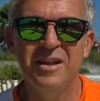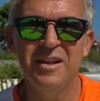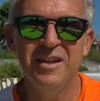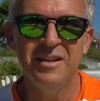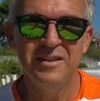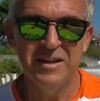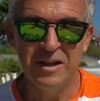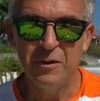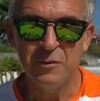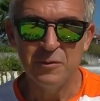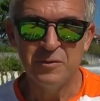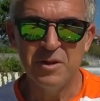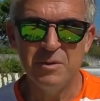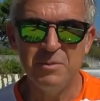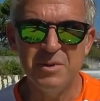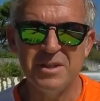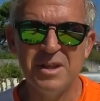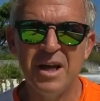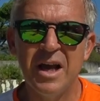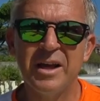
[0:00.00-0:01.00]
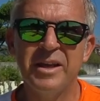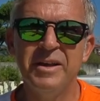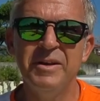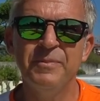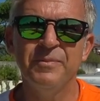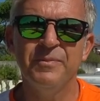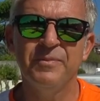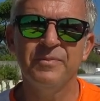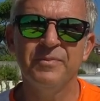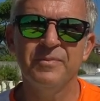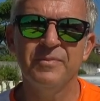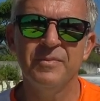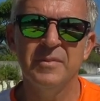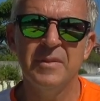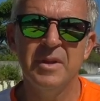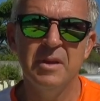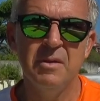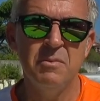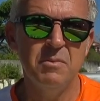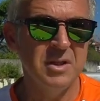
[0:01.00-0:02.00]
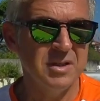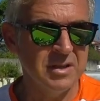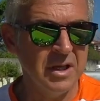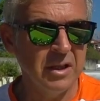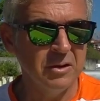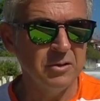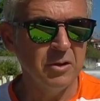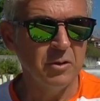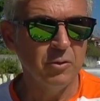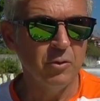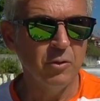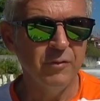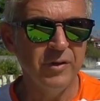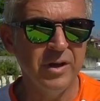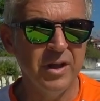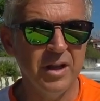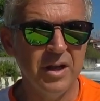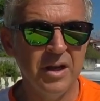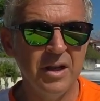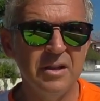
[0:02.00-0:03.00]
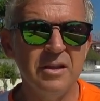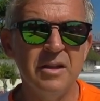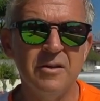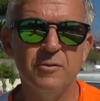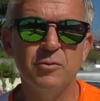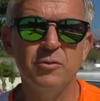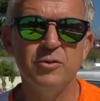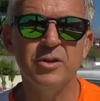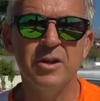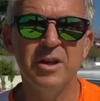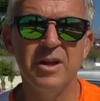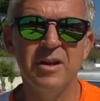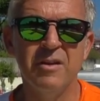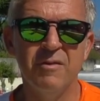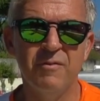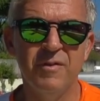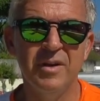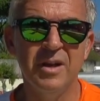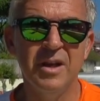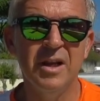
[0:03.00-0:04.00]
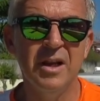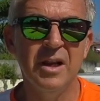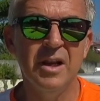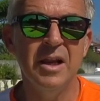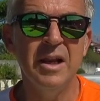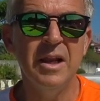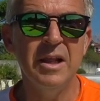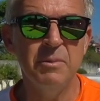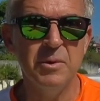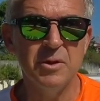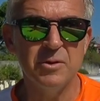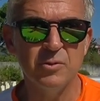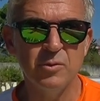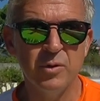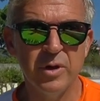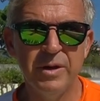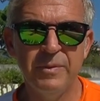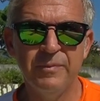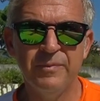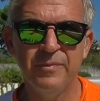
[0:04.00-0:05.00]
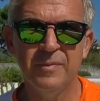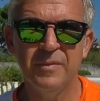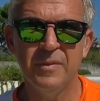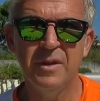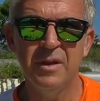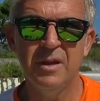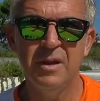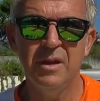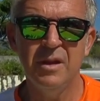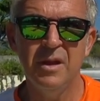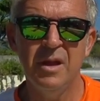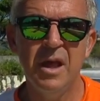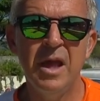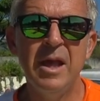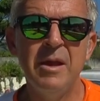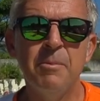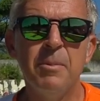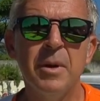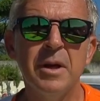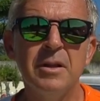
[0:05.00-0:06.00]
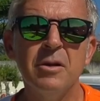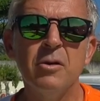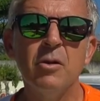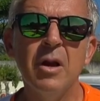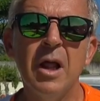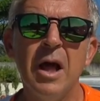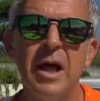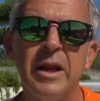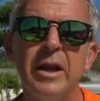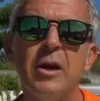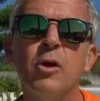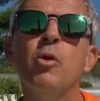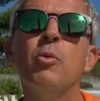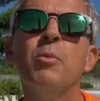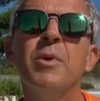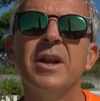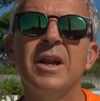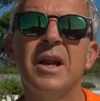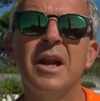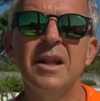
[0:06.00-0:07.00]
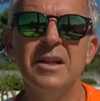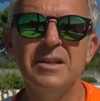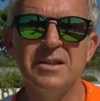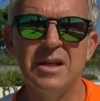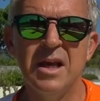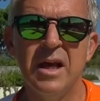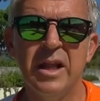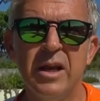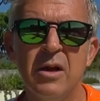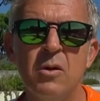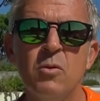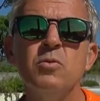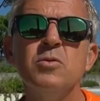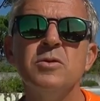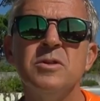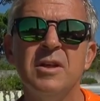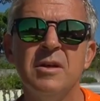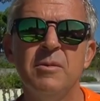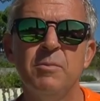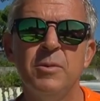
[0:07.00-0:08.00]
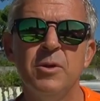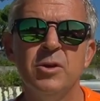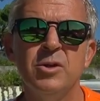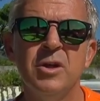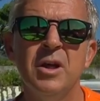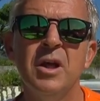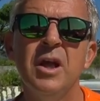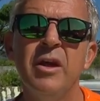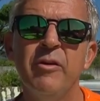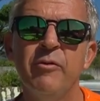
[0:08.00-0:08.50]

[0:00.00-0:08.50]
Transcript: dei nostri Misaki, mi sento in dovere di suggerirvi le misure e in particolare come realizzare un semplice e